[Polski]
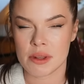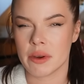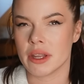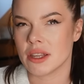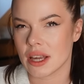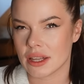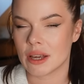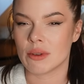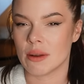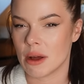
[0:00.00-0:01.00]
przynajmniej te
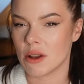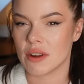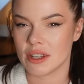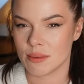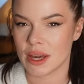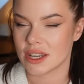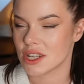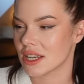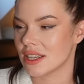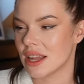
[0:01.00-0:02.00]
dziadki, które malowaliśmy
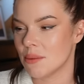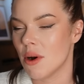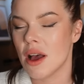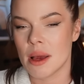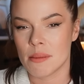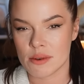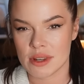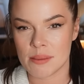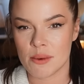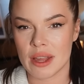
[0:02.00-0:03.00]
jakiś czas temu,
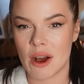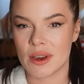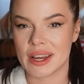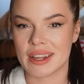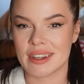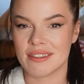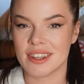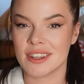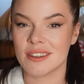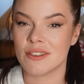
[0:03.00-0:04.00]
można było na choinkę
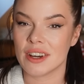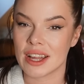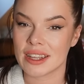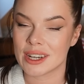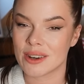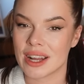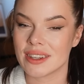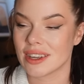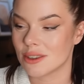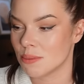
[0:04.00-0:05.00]
zawiesić fajna
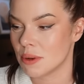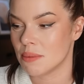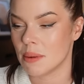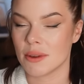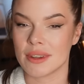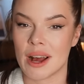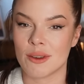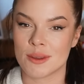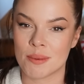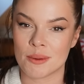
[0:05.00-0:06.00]
dekoracja, super pamiątka,
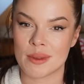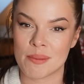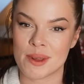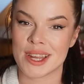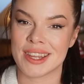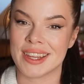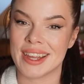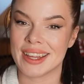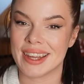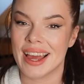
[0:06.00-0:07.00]
od spodu napiszecie
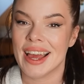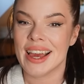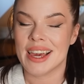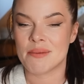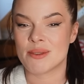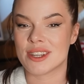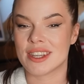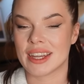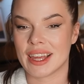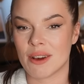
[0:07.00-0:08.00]
datę i
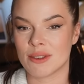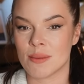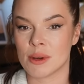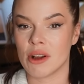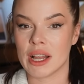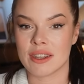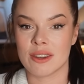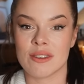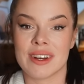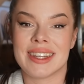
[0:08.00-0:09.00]
możecie takie ozdoby
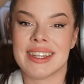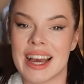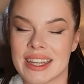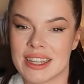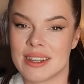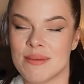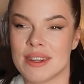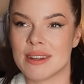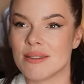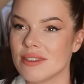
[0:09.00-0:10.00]
kolekcjonować. Ja się tym
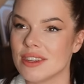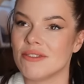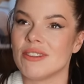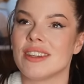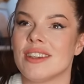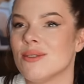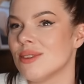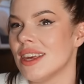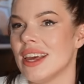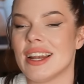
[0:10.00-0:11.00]
niesamowicie
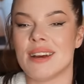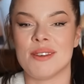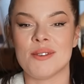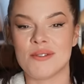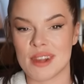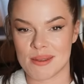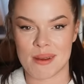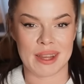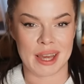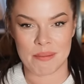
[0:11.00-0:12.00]
fascynuję, jaram i
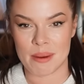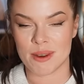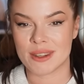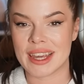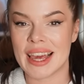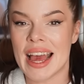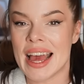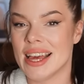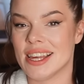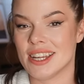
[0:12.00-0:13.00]
uwielbiam takie pamiątki.
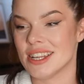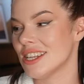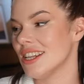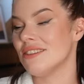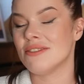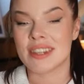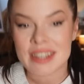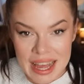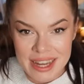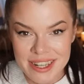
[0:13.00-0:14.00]
Jeżeli Wy
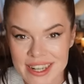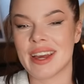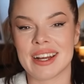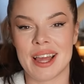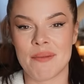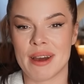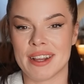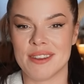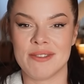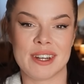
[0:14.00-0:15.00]
też, to jak
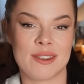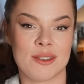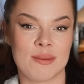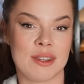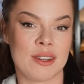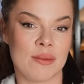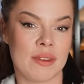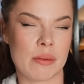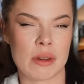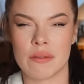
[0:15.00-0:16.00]
najbardziej warto sobie zrobić.
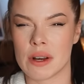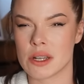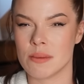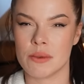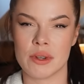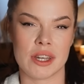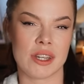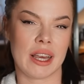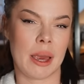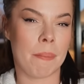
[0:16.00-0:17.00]
Na przykład w Action były też
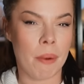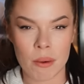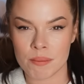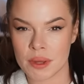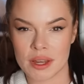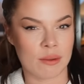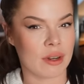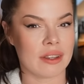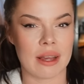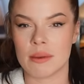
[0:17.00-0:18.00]
takie bombki,
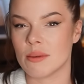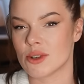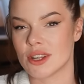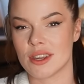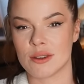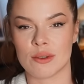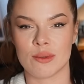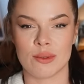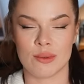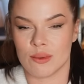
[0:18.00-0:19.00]
które sami możecie
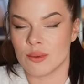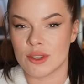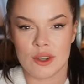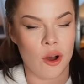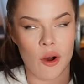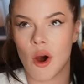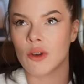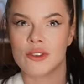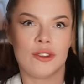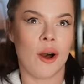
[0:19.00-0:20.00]

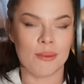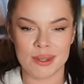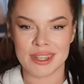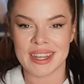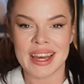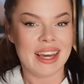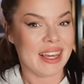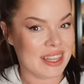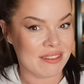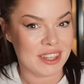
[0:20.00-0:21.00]
ozdobić
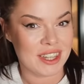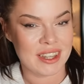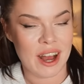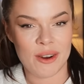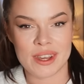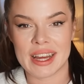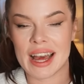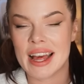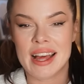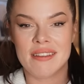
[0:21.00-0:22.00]
i zawiesić na
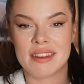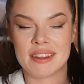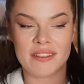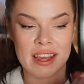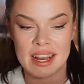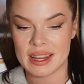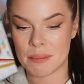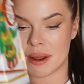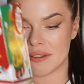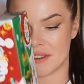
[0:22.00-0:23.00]
choinkę, więc wiele
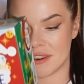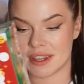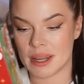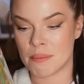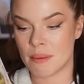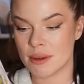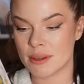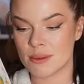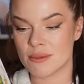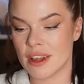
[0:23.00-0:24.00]
naprawdę fajnych
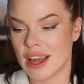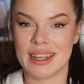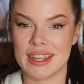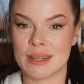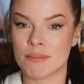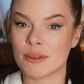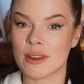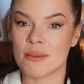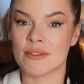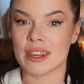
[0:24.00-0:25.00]
pomysłów i
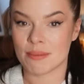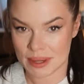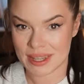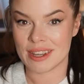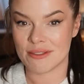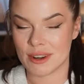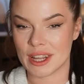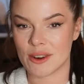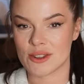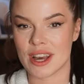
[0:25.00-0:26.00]
sposobów na spędzenie
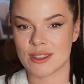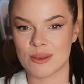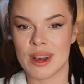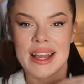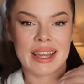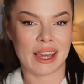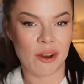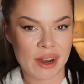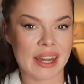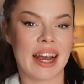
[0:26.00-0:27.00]
wolnego czasu,
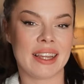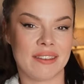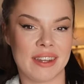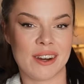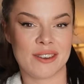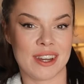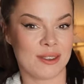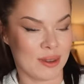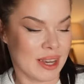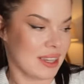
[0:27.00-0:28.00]
takiego kreatywnego
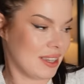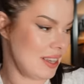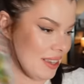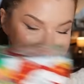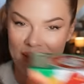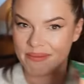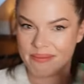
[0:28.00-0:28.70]
czasu z dzieckiem.